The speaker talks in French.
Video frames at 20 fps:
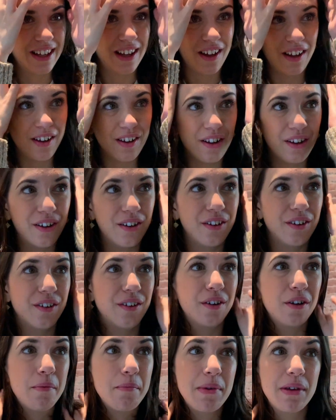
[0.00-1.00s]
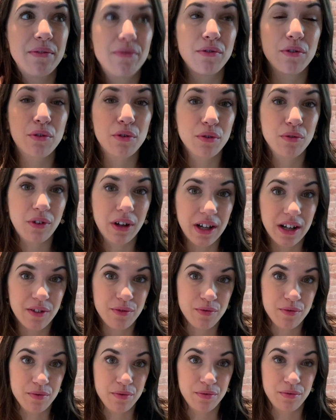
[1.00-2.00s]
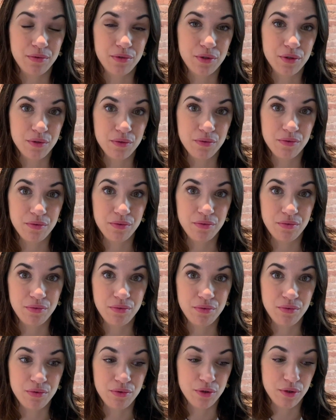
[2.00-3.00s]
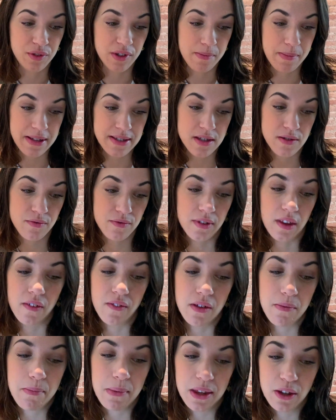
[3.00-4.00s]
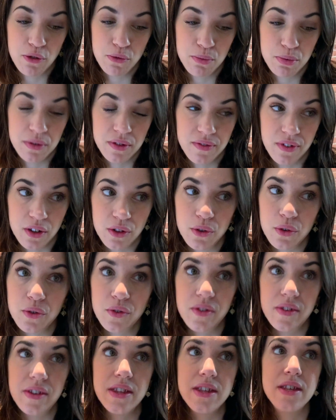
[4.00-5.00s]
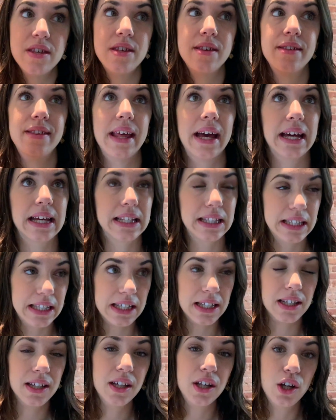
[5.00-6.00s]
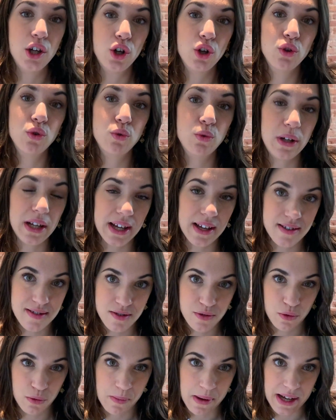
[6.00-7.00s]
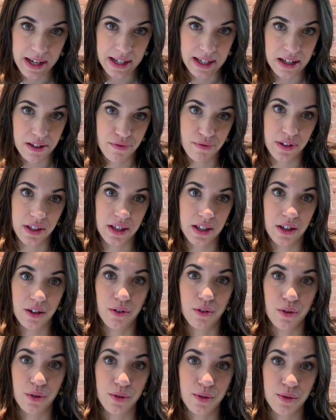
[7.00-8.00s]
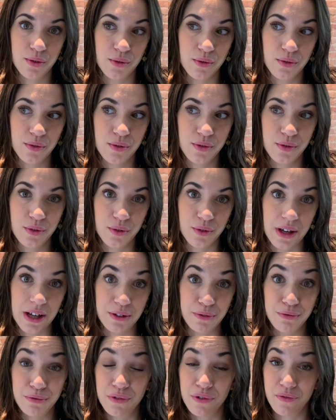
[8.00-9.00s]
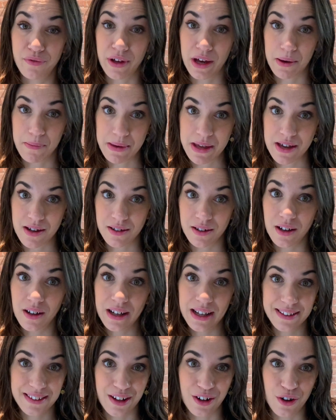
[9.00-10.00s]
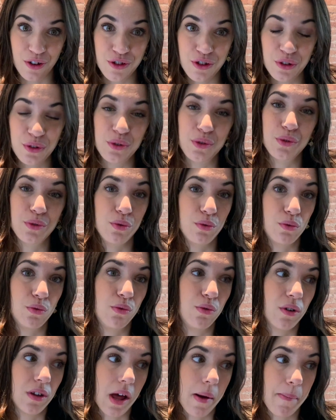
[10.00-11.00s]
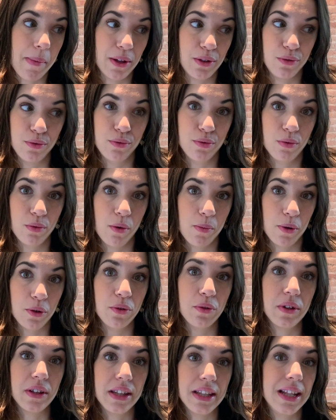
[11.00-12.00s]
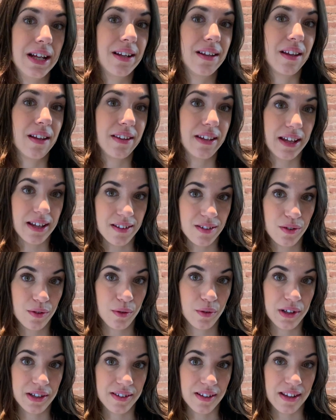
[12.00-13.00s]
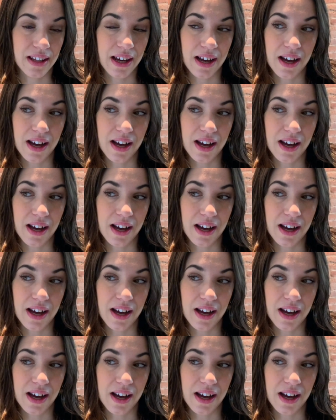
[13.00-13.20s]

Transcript: Euh, mais vu que voilà, je ne sais pas si vous savez, mais depuis vendredi dernier, tous les restos, bars et cafés euh, sont euh, à nouveau fermés en Catalogne. Donc du coup, on n'a pas du tout l'opportunité d'aller dans des restos, etc.